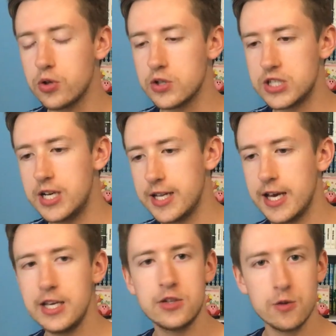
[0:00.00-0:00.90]
とを知ら
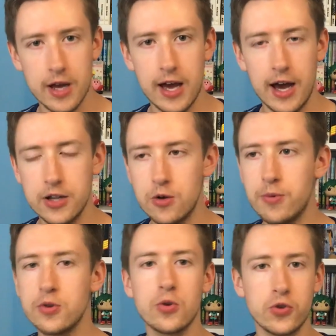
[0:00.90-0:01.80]
ない人が
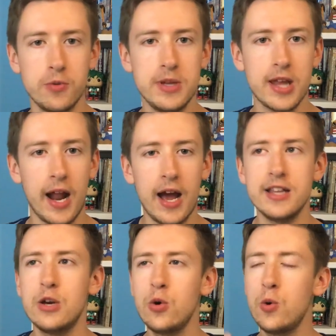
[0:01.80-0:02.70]
僕のことを見たら、
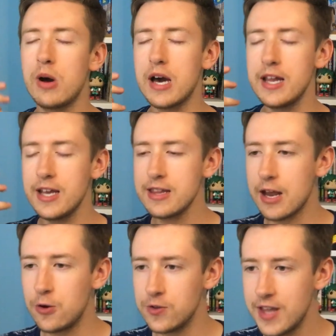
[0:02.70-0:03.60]
日本語わからないん
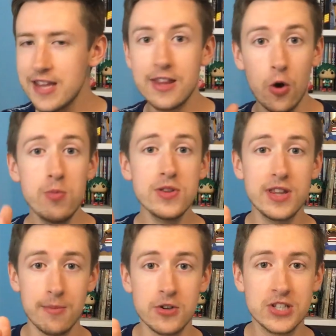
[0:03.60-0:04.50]
だろうなって思っ
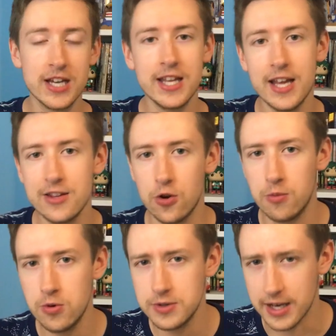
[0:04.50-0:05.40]
ても仕方ないと
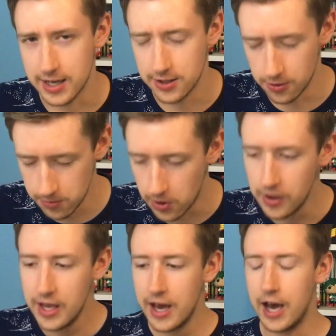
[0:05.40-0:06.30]
思うんだけれども、
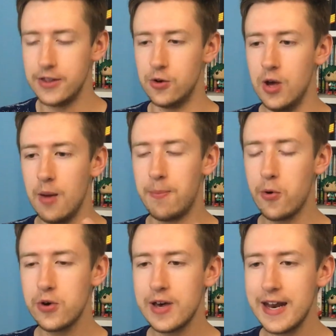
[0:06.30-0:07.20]

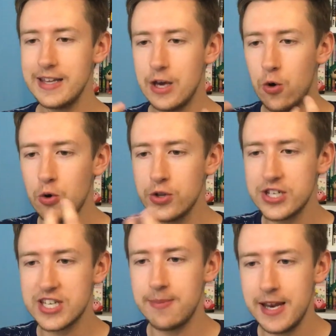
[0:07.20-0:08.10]
僕から日本語で
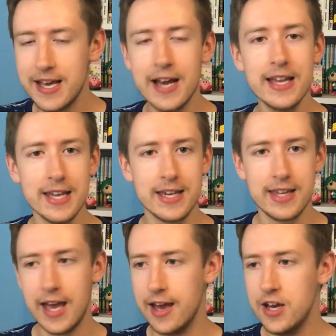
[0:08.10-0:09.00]
喋りかけてき
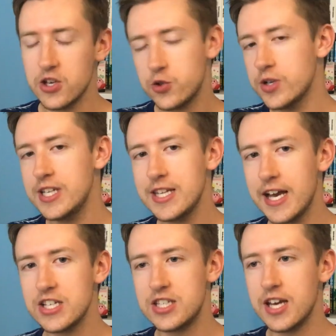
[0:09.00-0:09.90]
て、それに
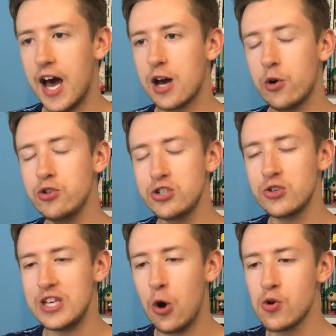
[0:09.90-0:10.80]
対してこの
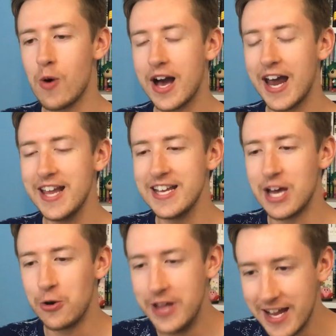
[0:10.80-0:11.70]
人日本語わからない
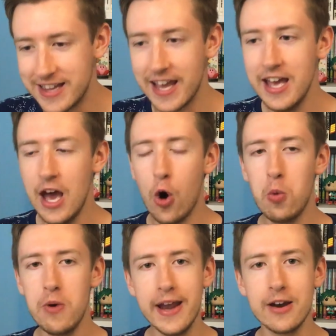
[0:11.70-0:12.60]
だろうなって
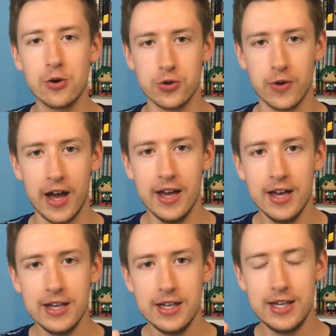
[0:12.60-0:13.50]
思われることが
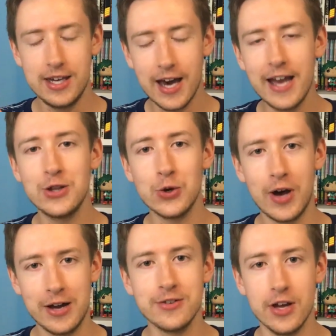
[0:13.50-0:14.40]
意外
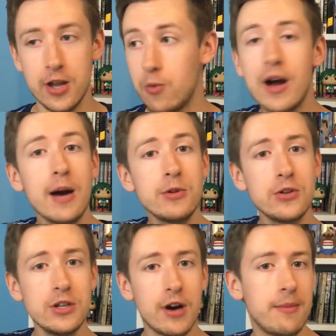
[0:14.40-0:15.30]
とあるんだよね。若
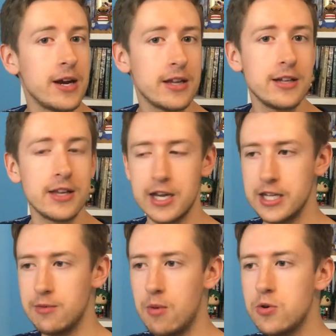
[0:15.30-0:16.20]
者にはあまりないんだけ
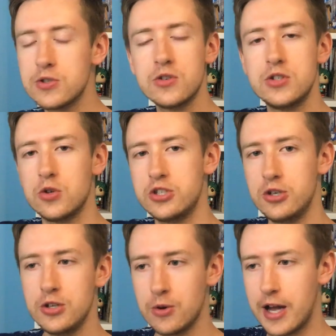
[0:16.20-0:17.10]
れども、もう少し
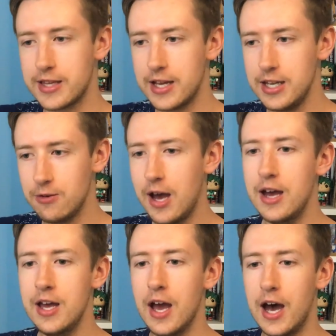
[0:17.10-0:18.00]
年寄りの方に
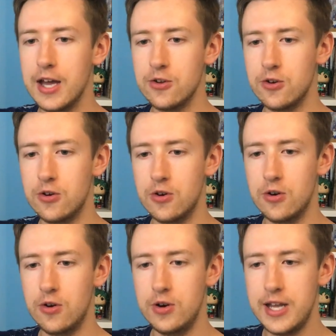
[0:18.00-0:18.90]
は
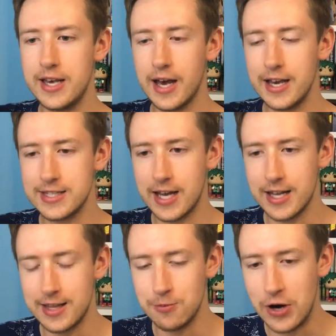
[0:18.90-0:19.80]
理解さ
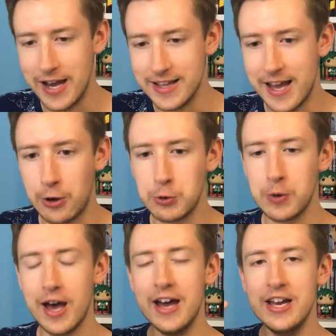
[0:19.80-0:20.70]
れてもらえないこ
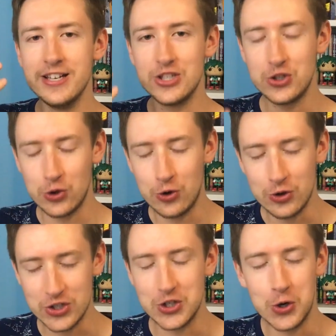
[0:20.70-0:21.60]
とが
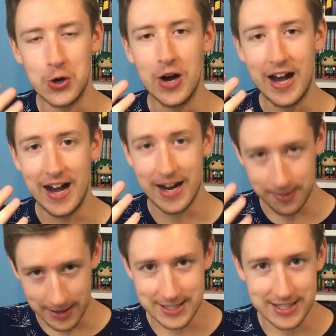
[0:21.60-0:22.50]
少々ありま